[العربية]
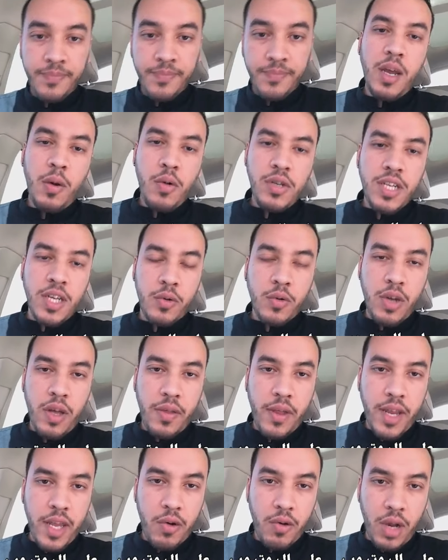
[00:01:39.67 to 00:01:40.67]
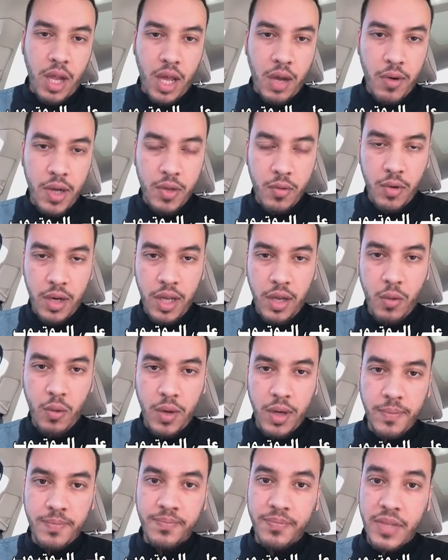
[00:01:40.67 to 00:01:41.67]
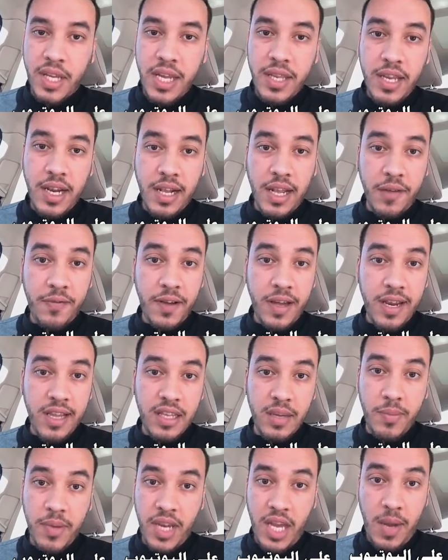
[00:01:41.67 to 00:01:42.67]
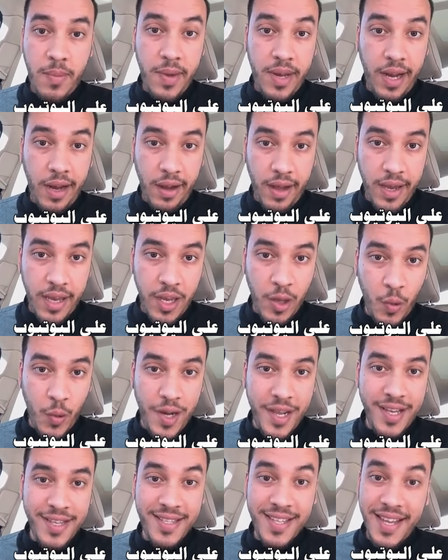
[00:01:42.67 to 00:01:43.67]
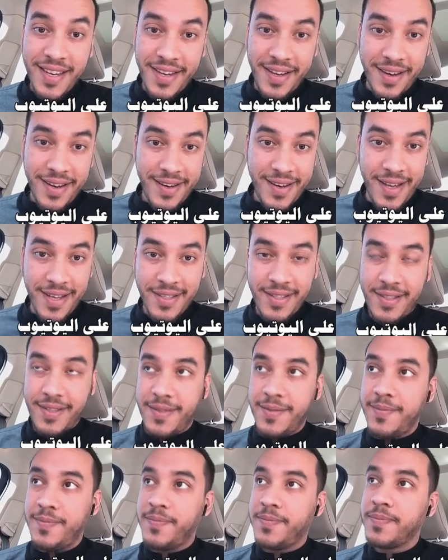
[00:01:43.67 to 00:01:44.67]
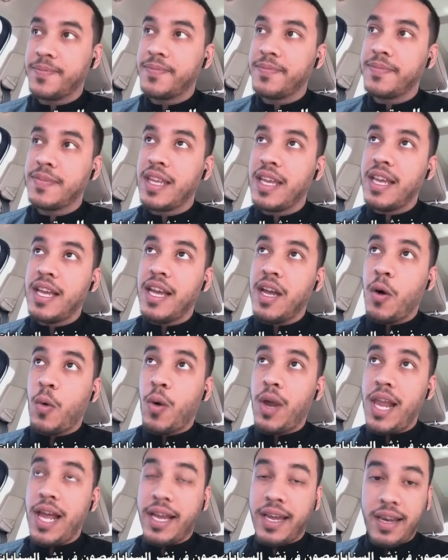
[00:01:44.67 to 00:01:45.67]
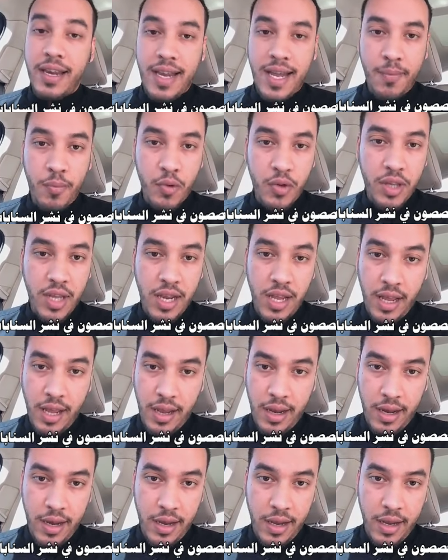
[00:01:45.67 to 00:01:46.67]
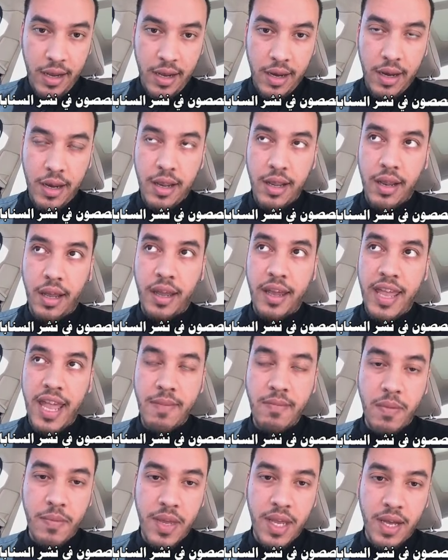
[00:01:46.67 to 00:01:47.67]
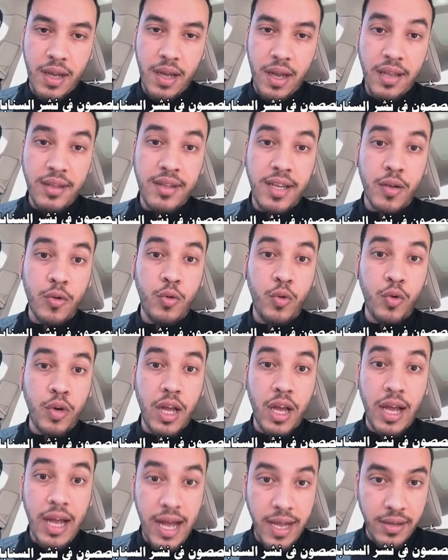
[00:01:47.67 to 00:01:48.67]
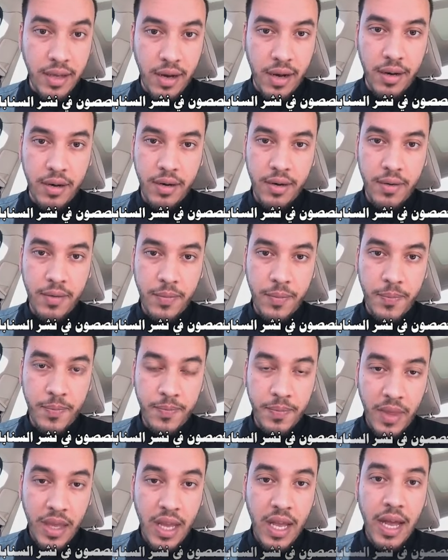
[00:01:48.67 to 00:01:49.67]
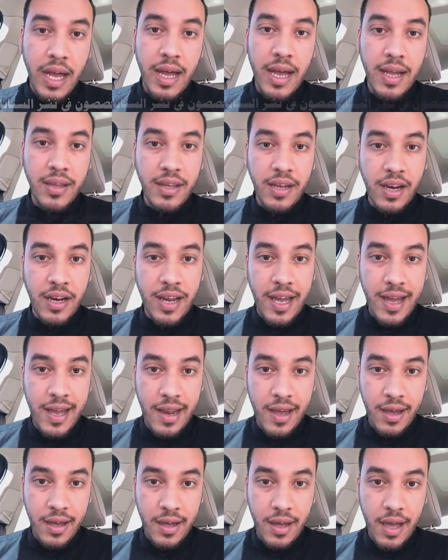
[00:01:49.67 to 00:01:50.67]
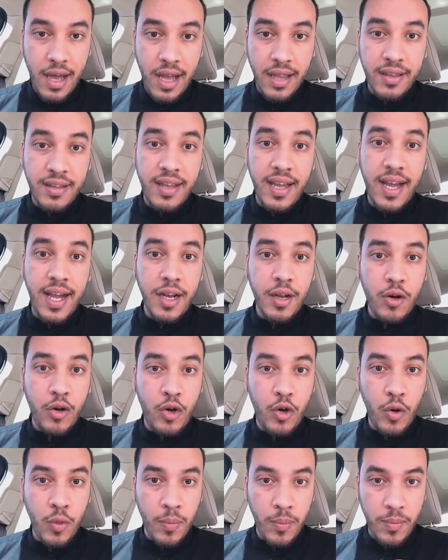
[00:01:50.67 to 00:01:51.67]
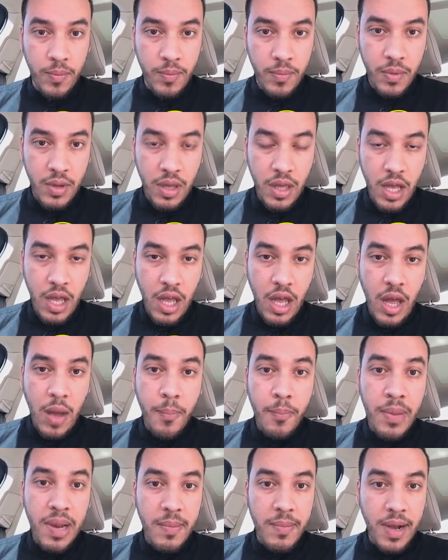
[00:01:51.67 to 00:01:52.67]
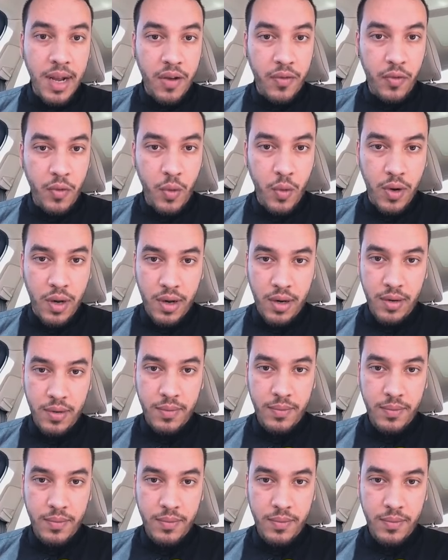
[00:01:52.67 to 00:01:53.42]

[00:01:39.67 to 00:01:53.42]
وأنا وجهة نظري أيها الأخوات والإخوة أن الكفالة من عمل الخير والإحسان إلى الناس ولكن لا بد للقيام بها أن تكون قادرا قادرا على التحكم بالمكفول